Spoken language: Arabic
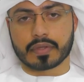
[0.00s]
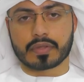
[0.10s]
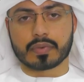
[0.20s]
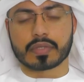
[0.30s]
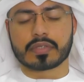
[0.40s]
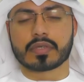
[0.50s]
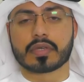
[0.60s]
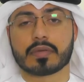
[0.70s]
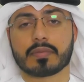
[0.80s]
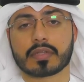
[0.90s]

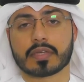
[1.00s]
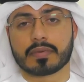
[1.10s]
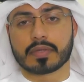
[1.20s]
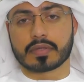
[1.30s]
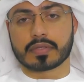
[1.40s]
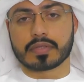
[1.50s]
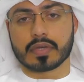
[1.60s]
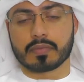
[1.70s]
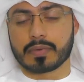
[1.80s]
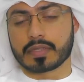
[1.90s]
التوجه إلى مكتب هندسي
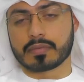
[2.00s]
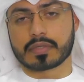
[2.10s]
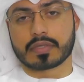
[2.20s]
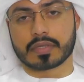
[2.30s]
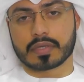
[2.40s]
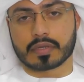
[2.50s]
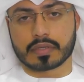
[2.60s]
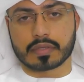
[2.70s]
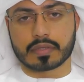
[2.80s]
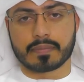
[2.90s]
أو مكتب
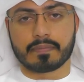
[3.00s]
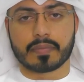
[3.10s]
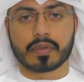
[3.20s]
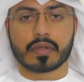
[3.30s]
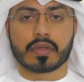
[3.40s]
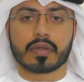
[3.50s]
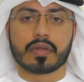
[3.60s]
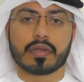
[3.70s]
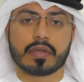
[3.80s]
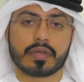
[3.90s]
استشارات
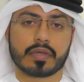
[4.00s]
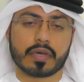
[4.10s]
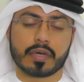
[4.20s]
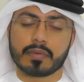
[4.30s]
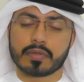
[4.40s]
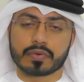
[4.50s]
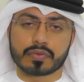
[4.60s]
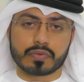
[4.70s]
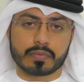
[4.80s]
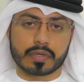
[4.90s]
لعمل
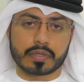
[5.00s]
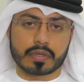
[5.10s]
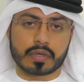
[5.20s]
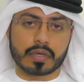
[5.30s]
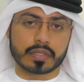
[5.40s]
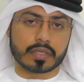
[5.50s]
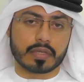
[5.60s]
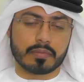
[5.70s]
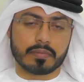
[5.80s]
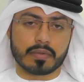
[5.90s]
الرسومات الخاصة
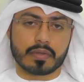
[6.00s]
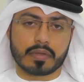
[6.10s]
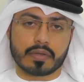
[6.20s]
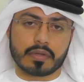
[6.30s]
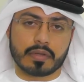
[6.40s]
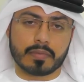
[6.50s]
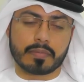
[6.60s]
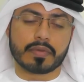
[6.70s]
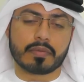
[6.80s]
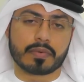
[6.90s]

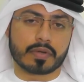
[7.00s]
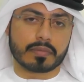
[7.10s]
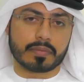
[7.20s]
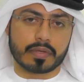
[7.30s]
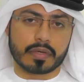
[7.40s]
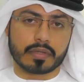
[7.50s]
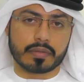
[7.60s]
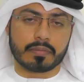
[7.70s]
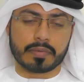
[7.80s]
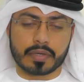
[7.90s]
للمبنى المراد
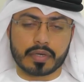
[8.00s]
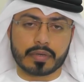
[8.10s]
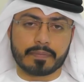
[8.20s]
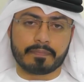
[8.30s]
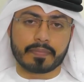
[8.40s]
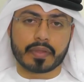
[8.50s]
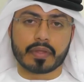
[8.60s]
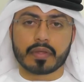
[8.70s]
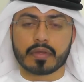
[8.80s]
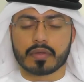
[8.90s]
بناءه
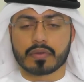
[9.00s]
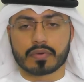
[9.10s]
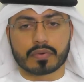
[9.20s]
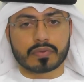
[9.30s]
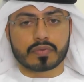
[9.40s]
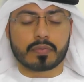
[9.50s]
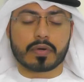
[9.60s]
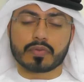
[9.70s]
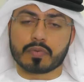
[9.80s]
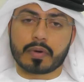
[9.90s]

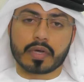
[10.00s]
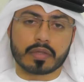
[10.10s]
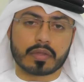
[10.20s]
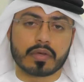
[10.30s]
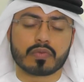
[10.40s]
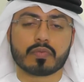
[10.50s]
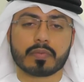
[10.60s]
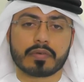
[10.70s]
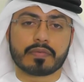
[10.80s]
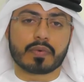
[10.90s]
الرسومات والمخططات
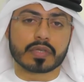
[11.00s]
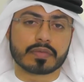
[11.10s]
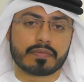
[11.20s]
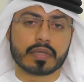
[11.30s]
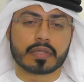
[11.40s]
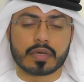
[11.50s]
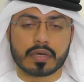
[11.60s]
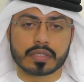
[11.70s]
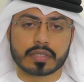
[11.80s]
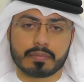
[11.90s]
وملف مواصفات
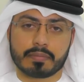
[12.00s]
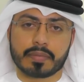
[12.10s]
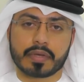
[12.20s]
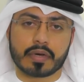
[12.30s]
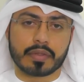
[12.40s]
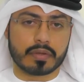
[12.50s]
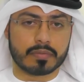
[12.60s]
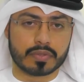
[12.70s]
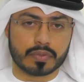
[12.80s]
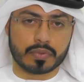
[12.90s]
خاص بهذا
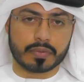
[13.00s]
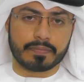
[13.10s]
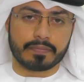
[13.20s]
المشروع